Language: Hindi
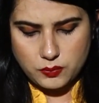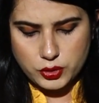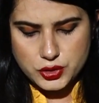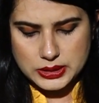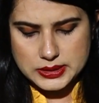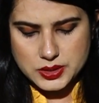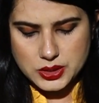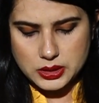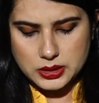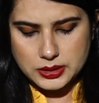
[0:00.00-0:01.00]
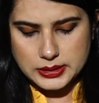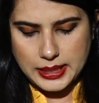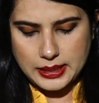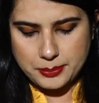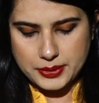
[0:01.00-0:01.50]
वो जल्द से जल्द
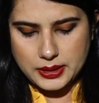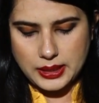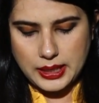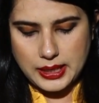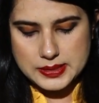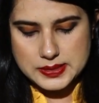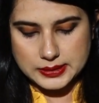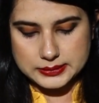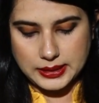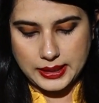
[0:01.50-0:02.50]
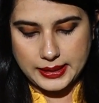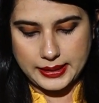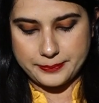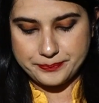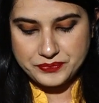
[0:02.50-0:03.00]
यहाँ पर आ सकता है